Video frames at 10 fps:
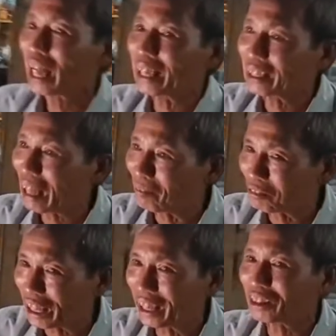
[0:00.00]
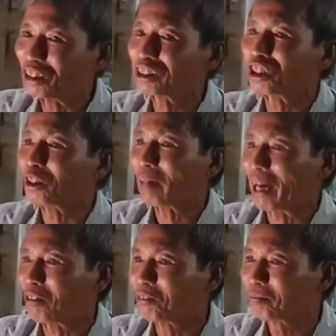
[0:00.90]
thanh tâm sen được tươi
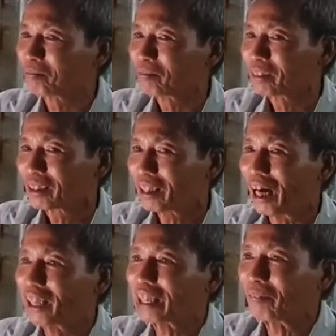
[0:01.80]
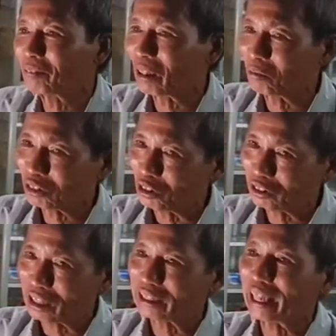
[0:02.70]
màu khởi tâm trọng trượt
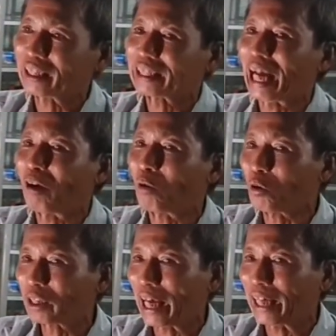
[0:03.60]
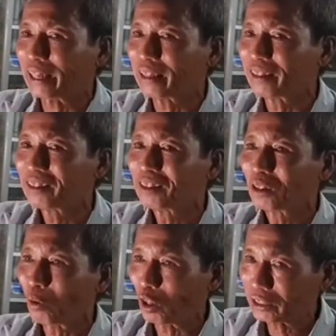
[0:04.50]
thì sen xào úa ngay
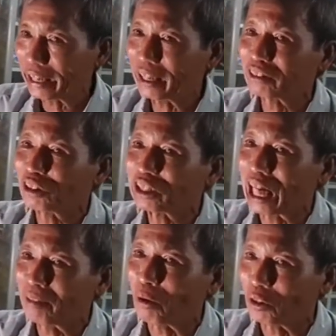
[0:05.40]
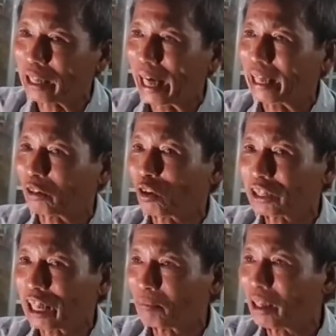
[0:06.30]
có sen tươi tắn mỗi ngày có
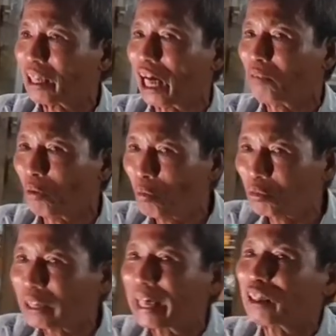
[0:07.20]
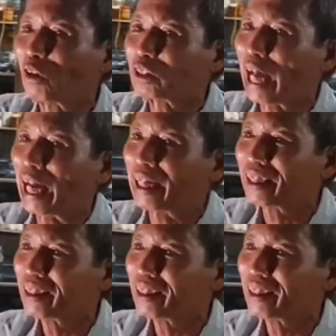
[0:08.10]
sen mới nở phút giây rồi tàn